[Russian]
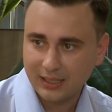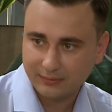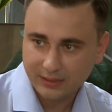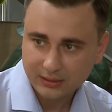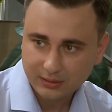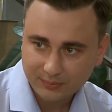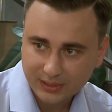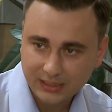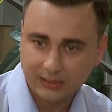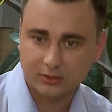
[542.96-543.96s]
ответы
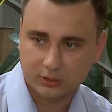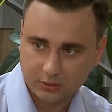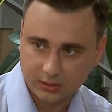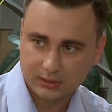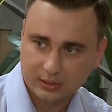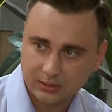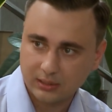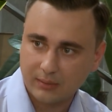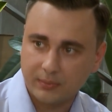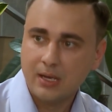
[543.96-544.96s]
были, что
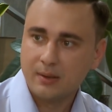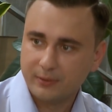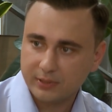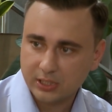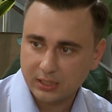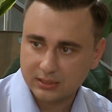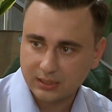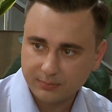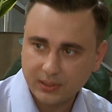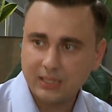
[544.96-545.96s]
действительно там повышалась
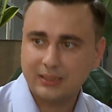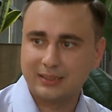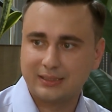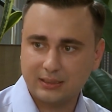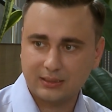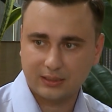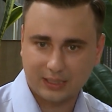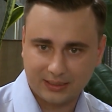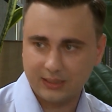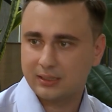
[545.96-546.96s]
зарплата, где-то
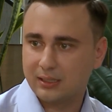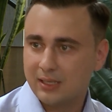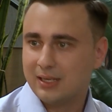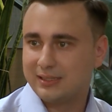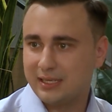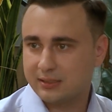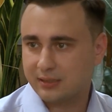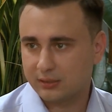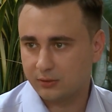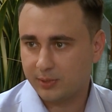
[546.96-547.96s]
какие-то
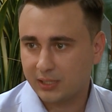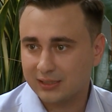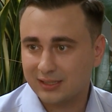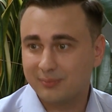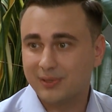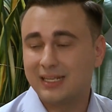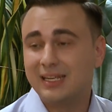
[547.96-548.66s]
действия от губернатора. Ну мы же